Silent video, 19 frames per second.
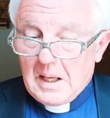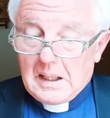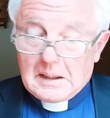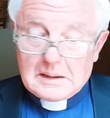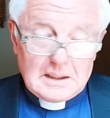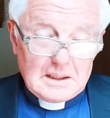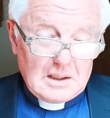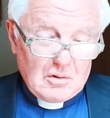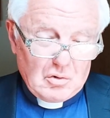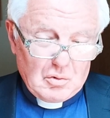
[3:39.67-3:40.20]
Ich
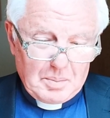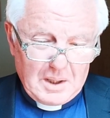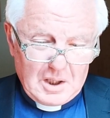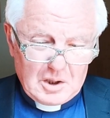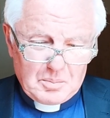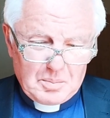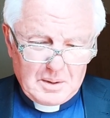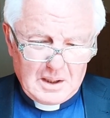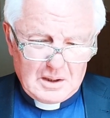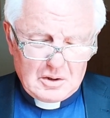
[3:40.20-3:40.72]
denke zum
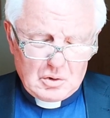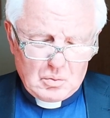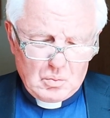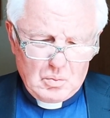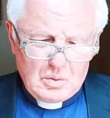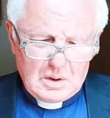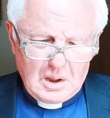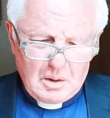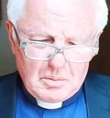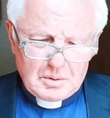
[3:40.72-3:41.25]
Beispiel an die
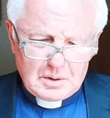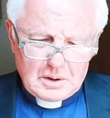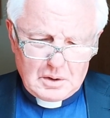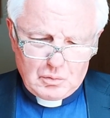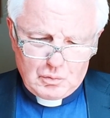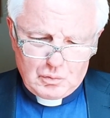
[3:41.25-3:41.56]
unglaubliche